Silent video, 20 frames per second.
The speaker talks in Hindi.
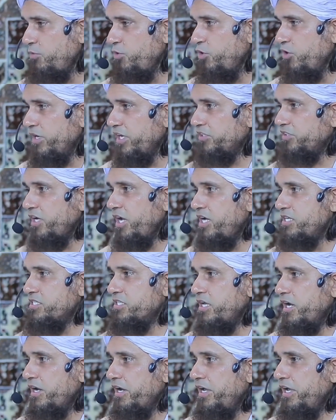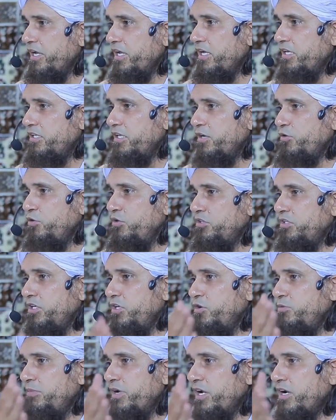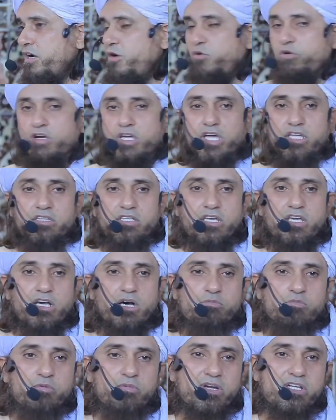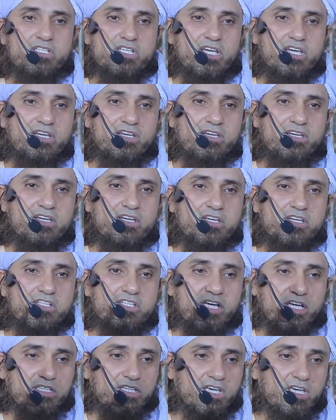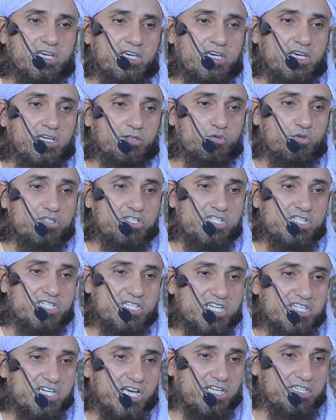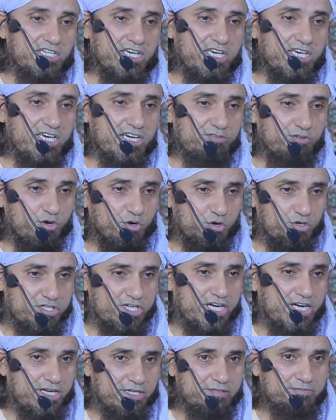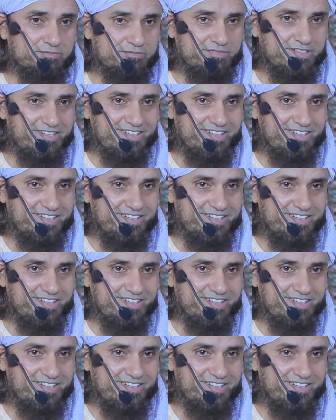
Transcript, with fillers: अब लोग एतराज़ कर रहे हैं कि ये देखो इतनी उम्र का होके इतनी कम उम्र से शादी की है तो जिससे शादी की है वो खुश है